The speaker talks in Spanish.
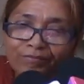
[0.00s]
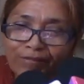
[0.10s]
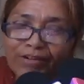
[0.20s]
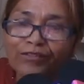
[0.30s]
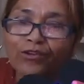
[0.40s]

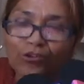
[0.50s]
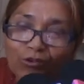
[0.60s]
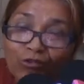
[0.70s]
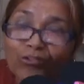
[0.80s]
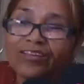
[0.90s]
Perdón,
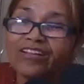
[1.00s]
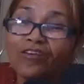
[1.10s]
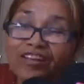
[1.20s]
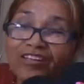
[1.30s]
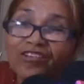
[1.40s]

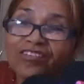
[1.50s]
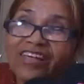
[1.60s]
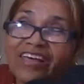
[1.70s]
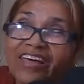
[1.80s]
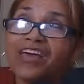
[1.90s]
los, niños,
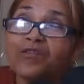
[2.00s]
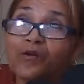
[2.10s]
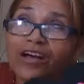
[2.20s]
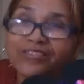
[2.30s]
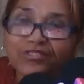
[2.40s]
de
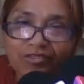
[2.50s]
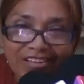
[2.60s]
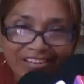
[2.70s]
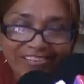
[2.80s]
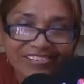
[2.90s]
educación
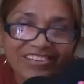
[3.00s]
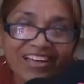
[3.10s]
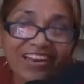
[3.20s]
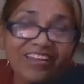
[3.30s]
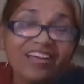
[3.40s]

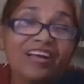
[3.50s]
inicial